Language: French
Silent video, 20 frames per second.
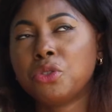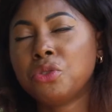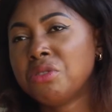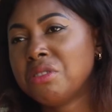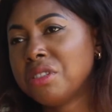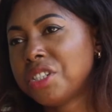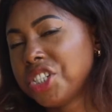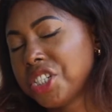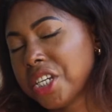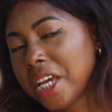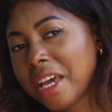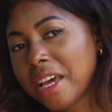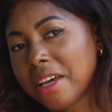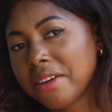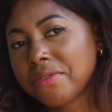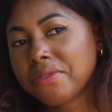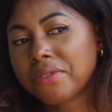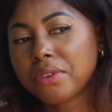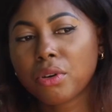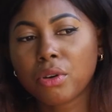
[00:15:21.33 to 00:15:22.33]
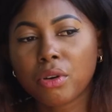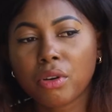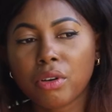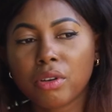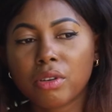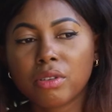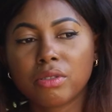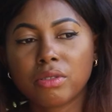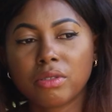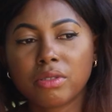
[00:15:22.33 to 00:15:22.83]
une
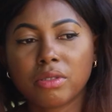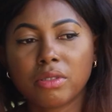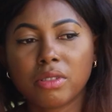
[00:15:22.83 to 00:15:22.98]
chèvre